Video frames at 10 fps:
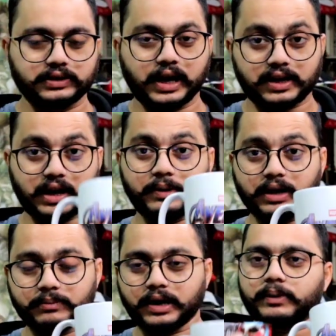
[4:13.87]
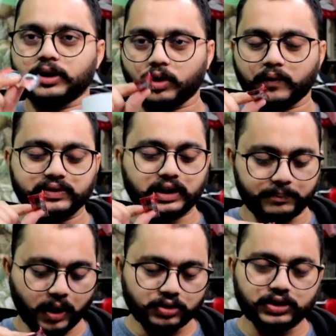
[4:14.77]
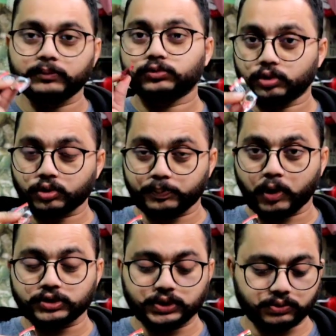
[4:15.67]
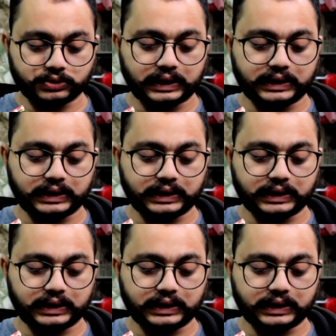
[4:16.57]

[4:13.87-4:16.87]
तो यह गया हमारा मग हमारा कॉफ़ी का पाउच हम दो पाउच यूज़